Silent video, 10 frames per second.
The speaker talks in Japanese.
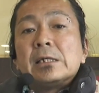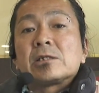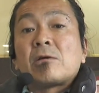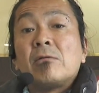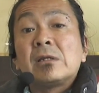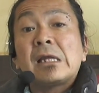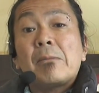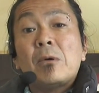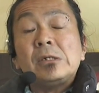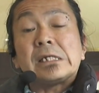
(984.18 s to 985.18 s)
そん
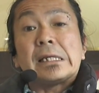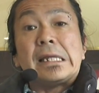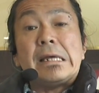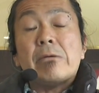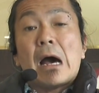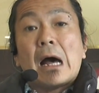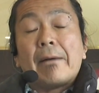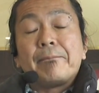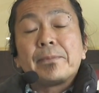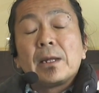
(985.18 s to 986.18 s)
なもんじゃねえわ。
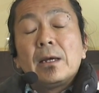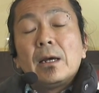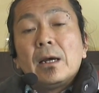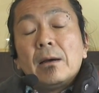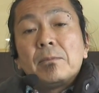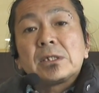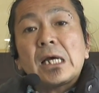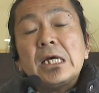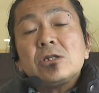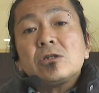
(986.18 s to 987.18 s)

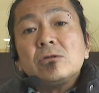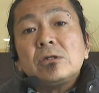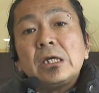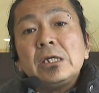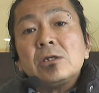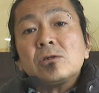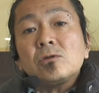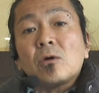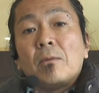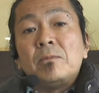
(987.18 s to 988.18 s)
最終的に行き着
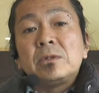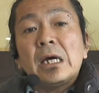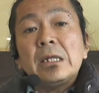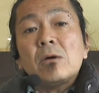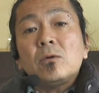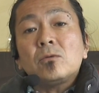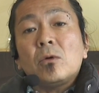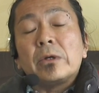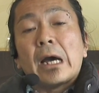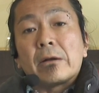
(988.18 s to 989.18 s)
くとこ、無駄なこ
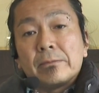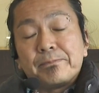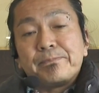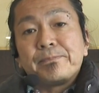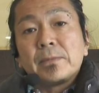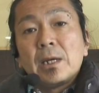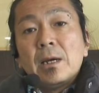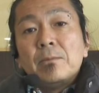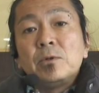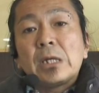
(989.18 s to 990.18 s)
とをやる、
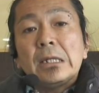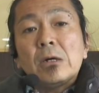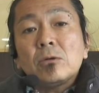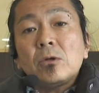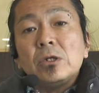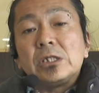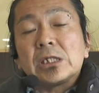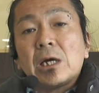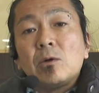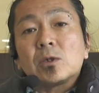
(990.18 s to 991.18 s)
無駄なことに
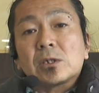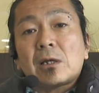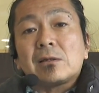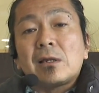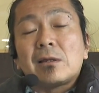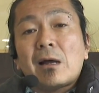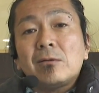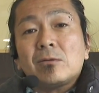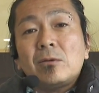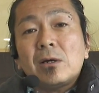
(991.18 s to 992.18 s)
時間を使ってな
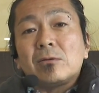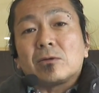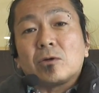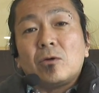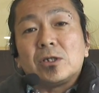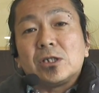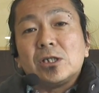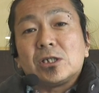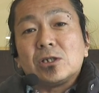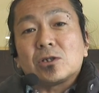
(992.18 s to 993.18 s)
んとなく今
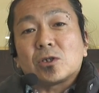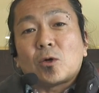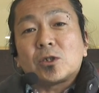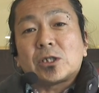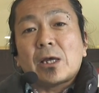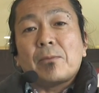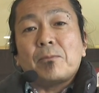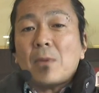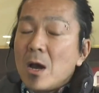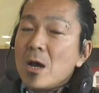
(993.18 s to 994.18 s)
日一日過ごして、
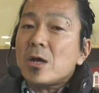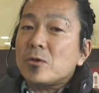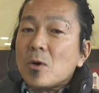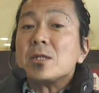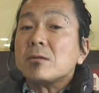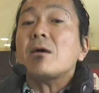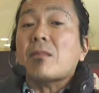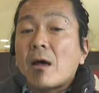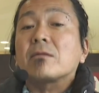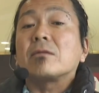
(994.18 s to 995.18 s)
まあよかったか
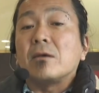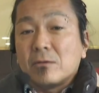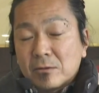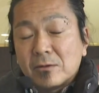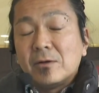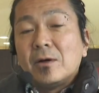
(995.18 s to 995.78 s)
なっていう、